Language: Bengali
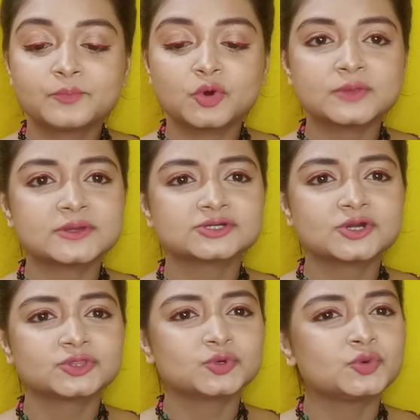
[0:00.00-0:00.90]
পরিবেশ
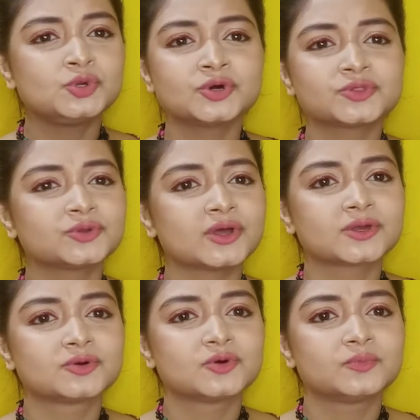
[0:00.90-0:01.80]
হয়তো উন্নত
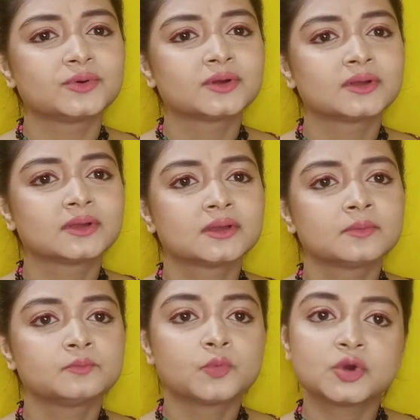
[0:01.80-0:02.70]
নয় খুব
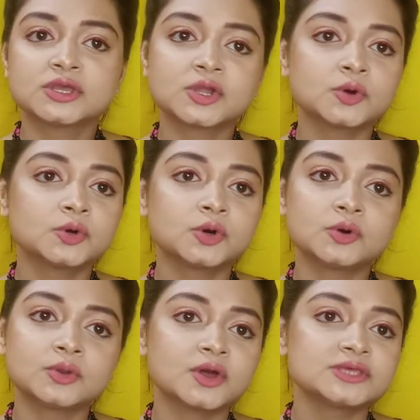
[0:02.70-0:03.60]
বহিরঙ্গও
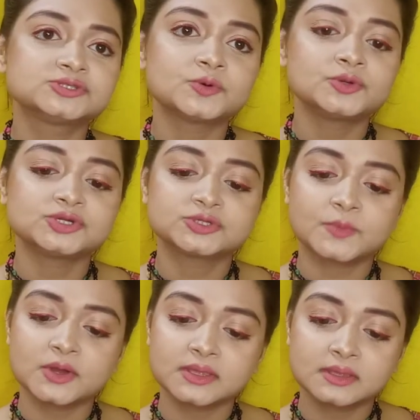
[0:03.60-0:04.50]
নয়
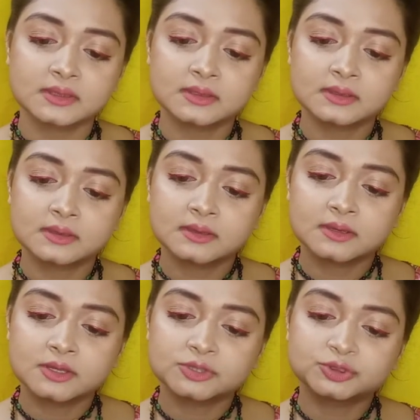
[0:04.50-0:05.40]
জৌলুসময়
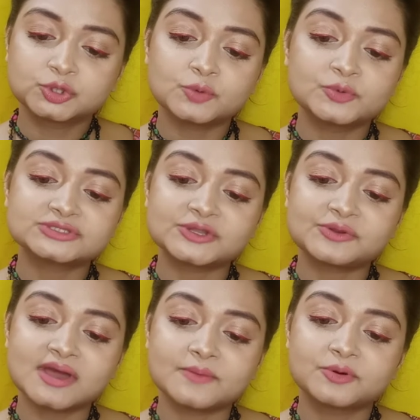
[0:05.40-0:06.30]
তবু যেন
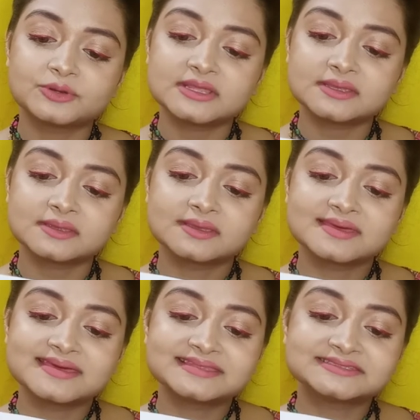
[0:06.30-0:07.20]
না ভুলি
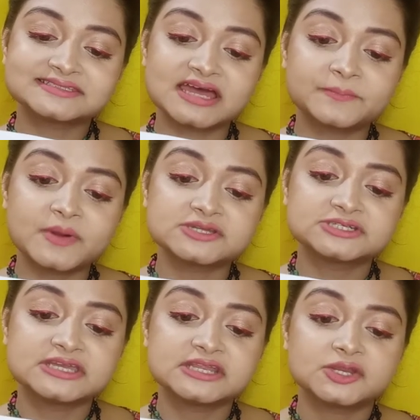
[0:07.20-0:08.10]
চারপাশ
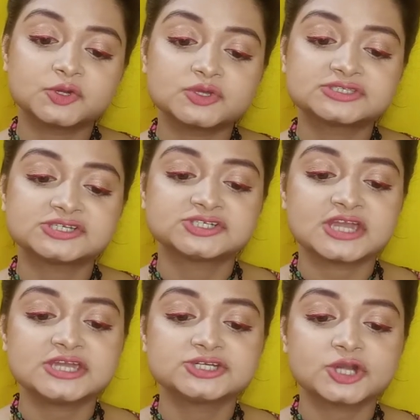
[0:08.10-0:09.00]
ঘিরে রয়েছে
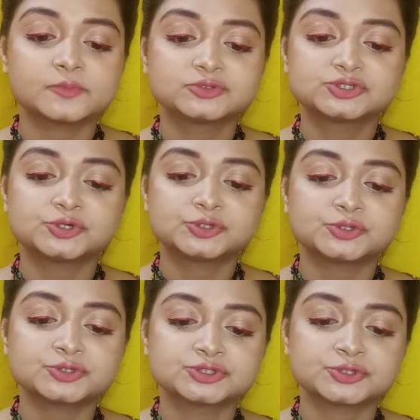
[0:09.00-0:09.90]
সেই সব ছোট
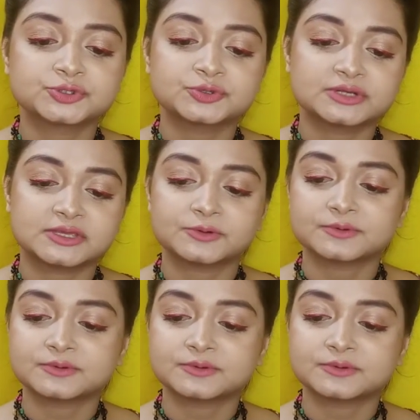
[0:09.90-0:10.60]
ছোট গৃহ